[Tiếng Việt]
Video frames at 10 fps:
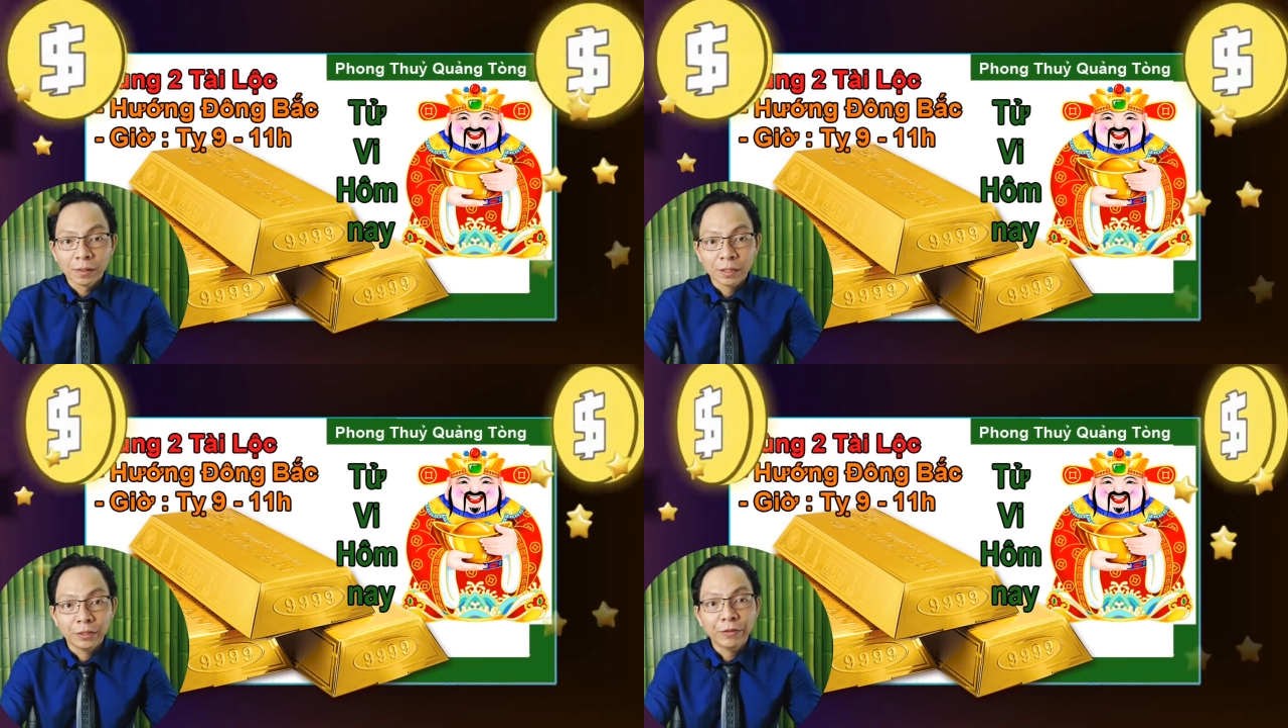
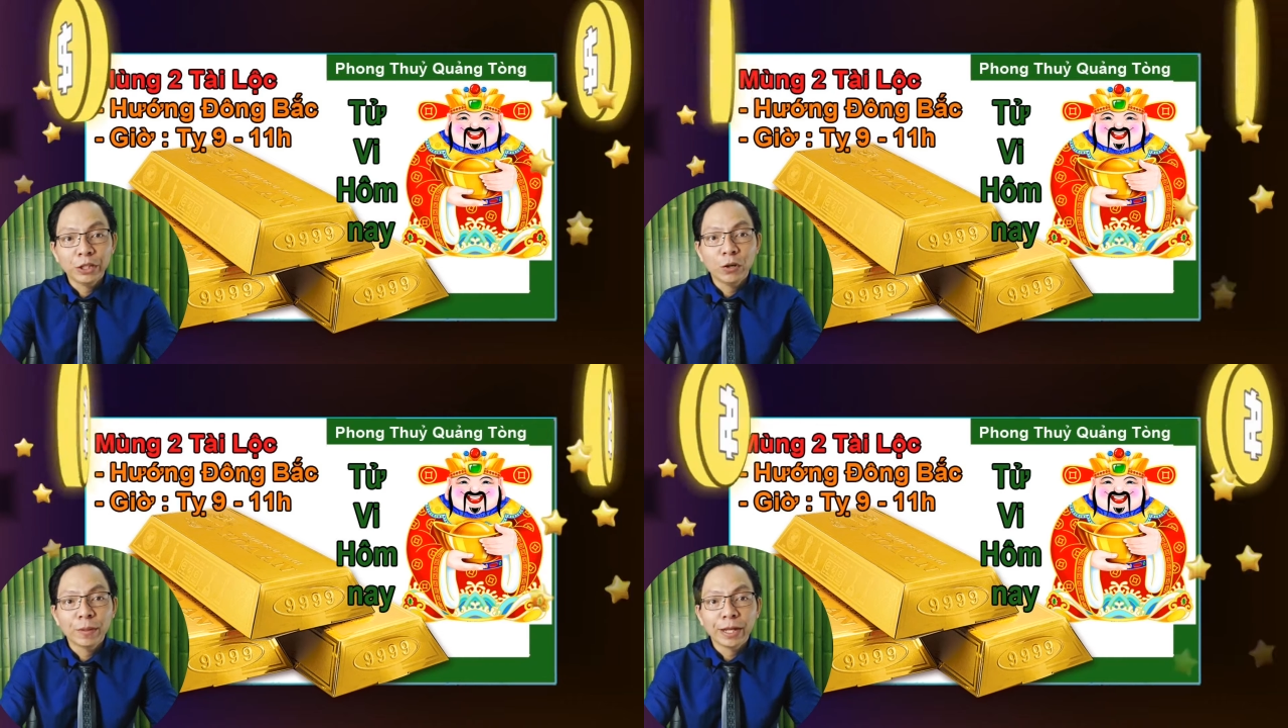Tử
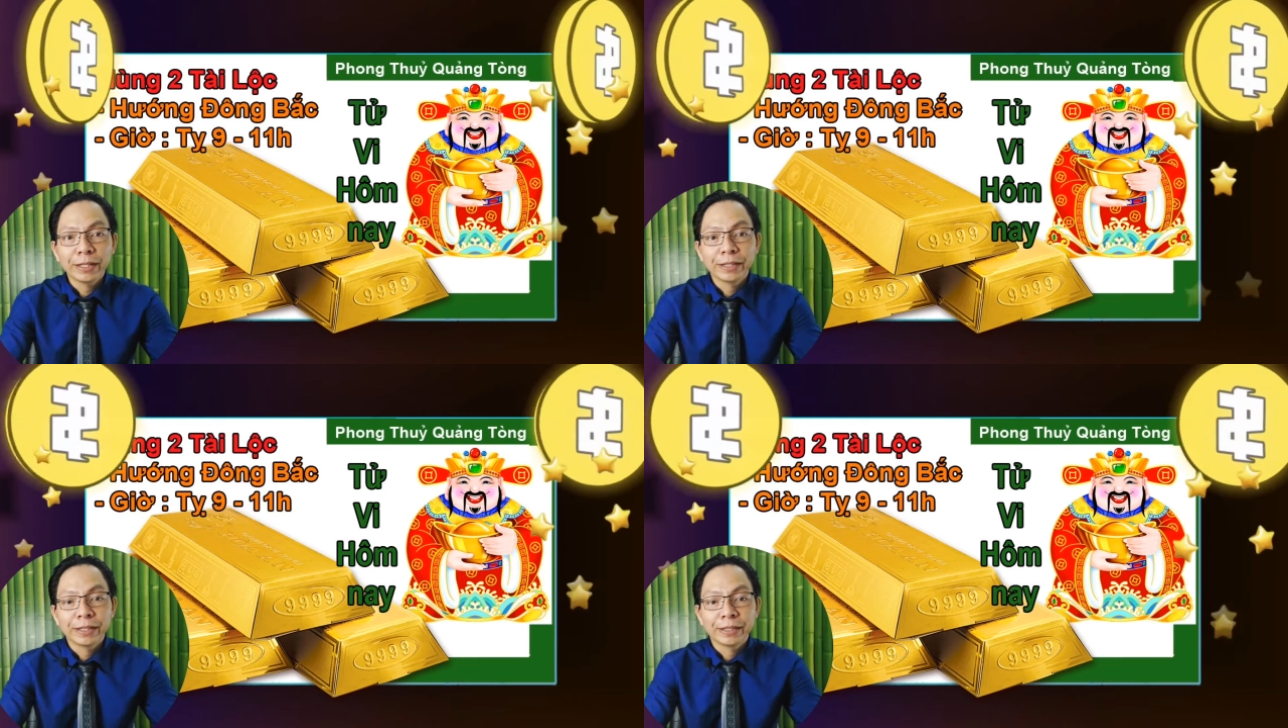vi hôm
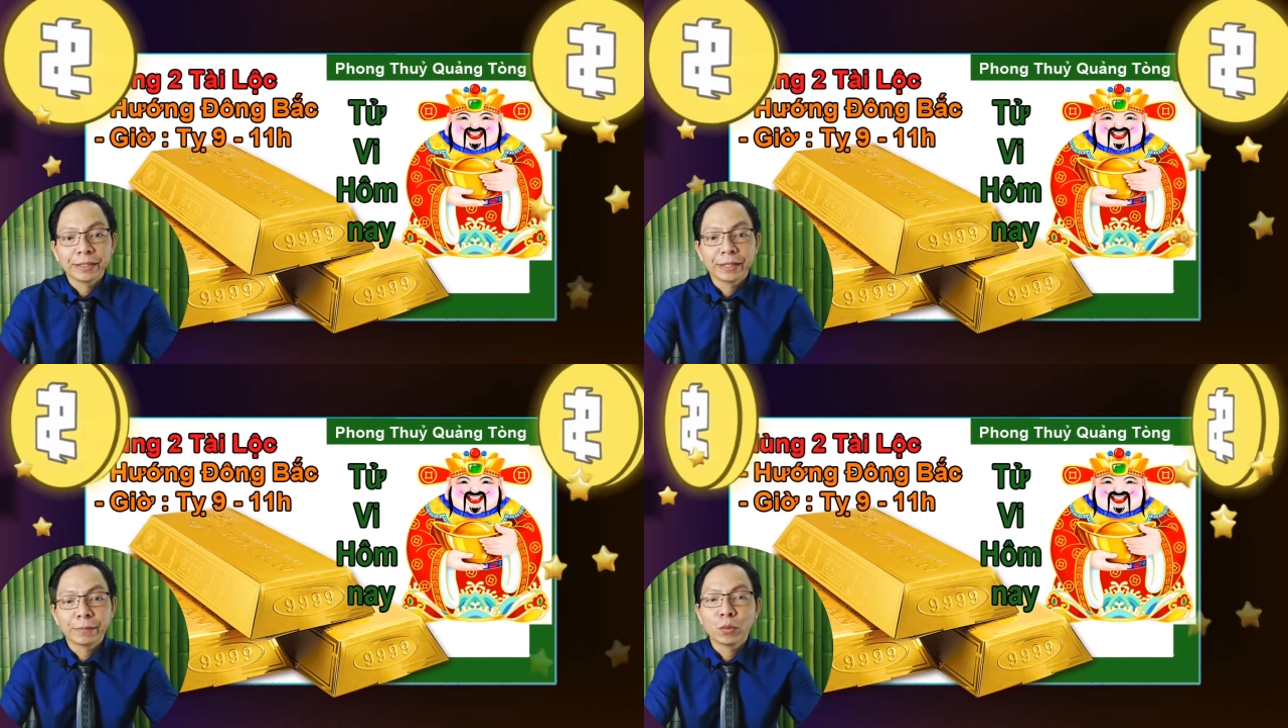nay
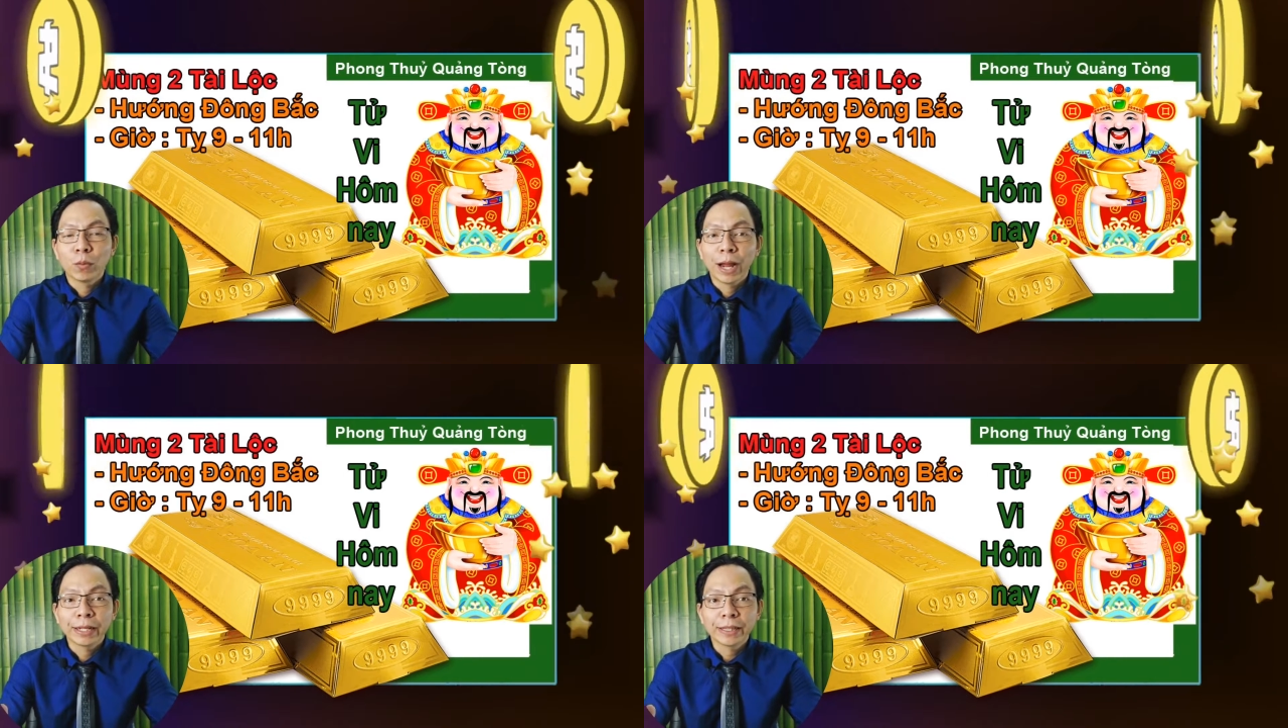ngày
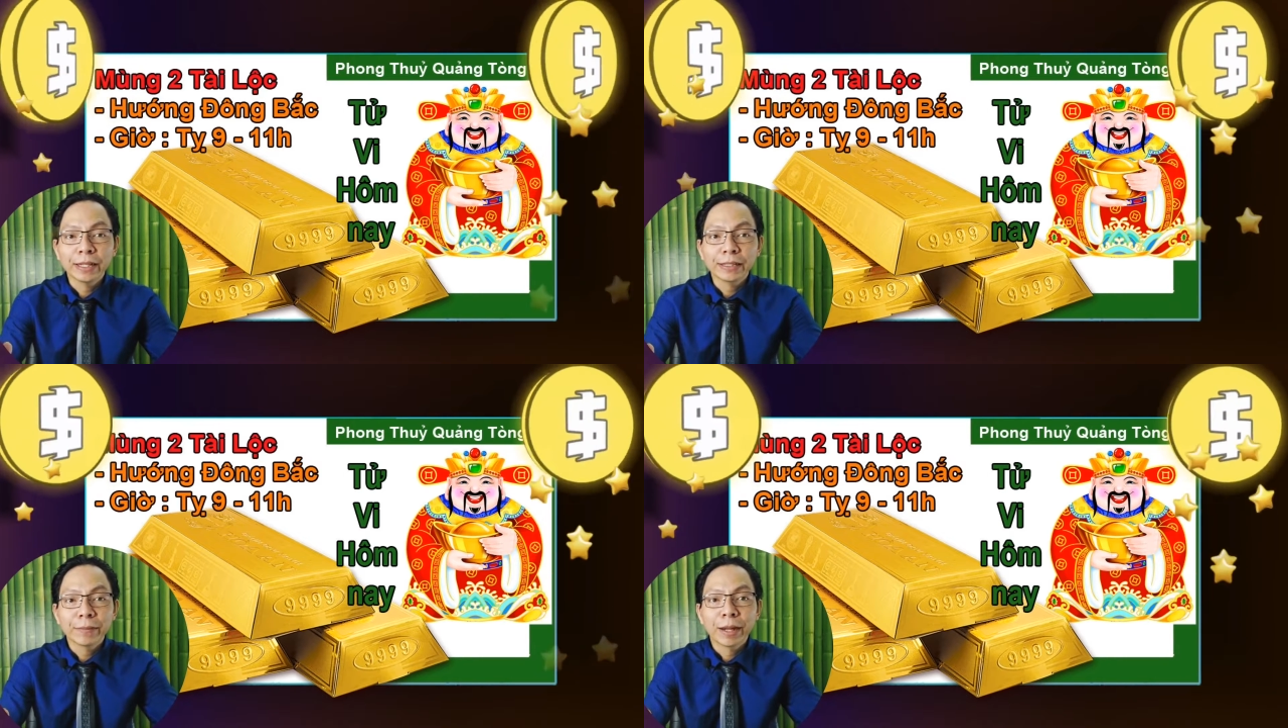mùng hai
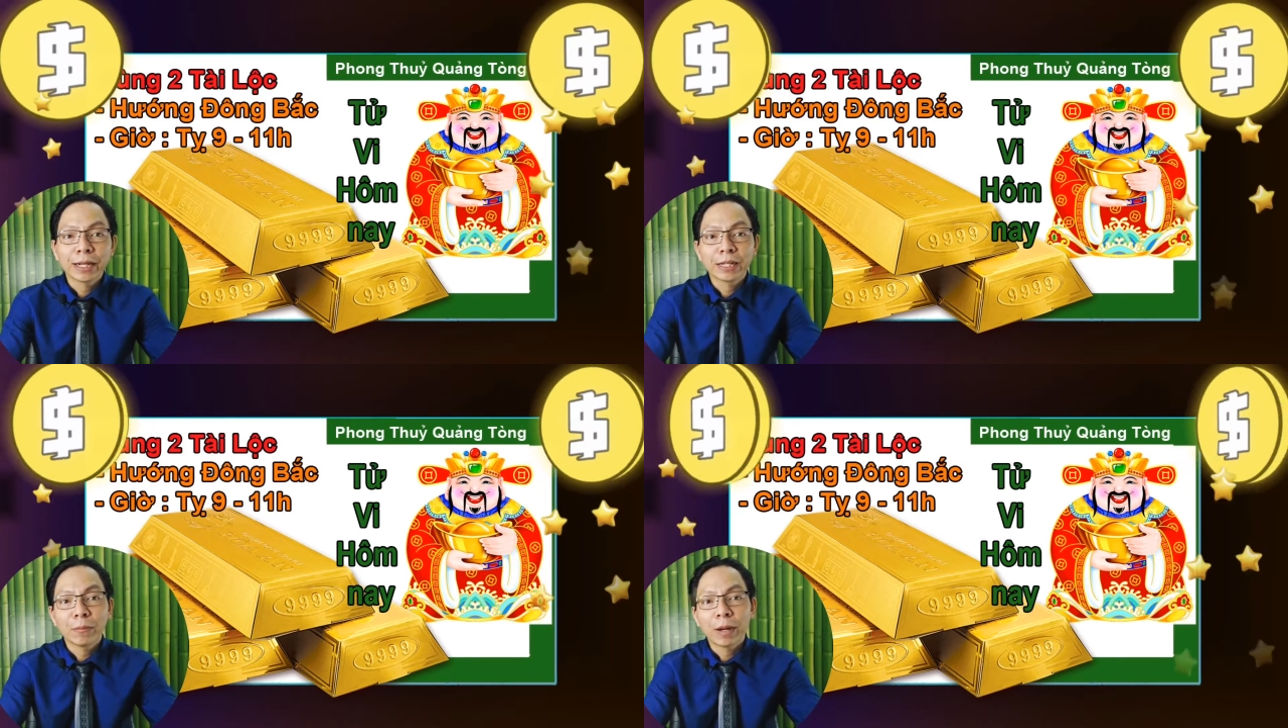Tết năm
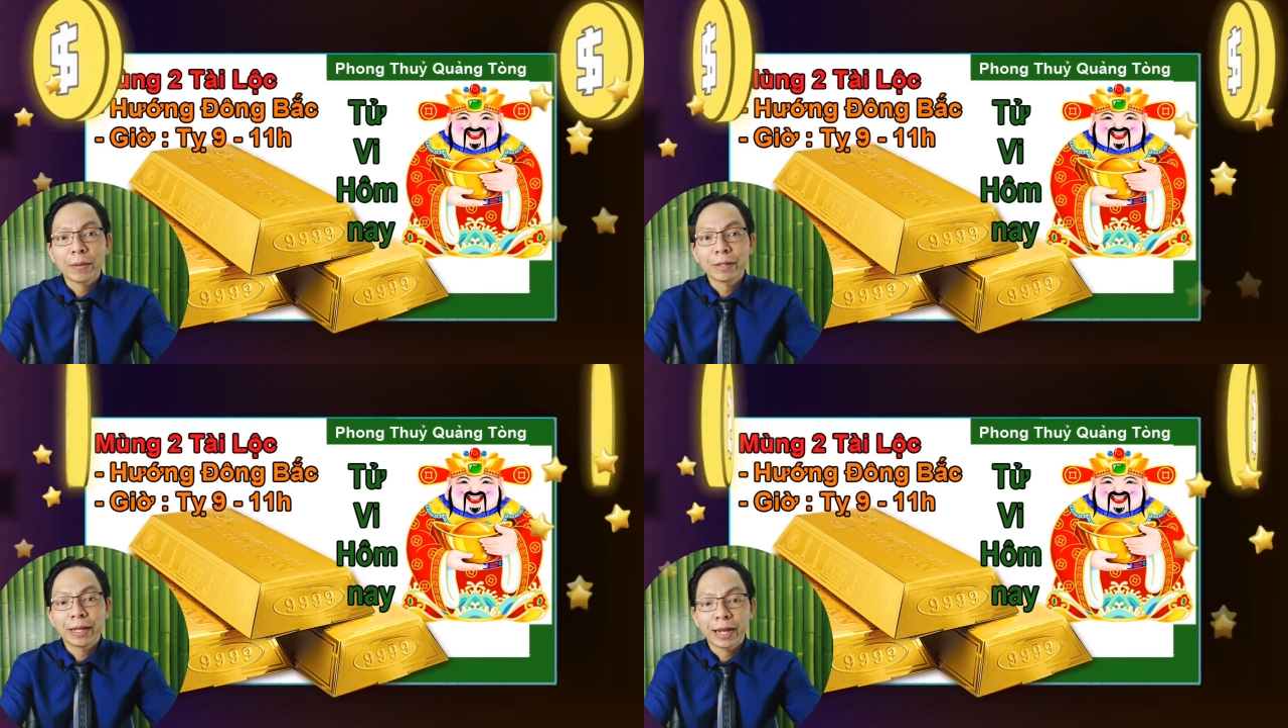hai không
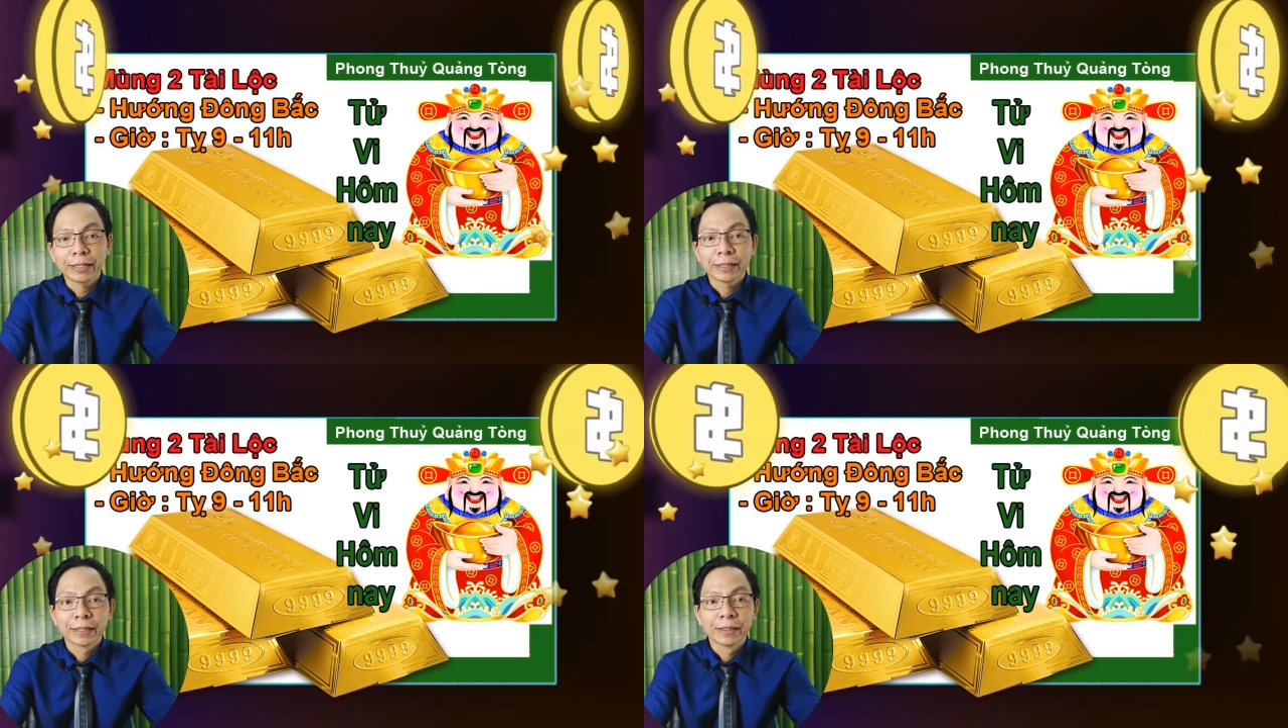hai hai.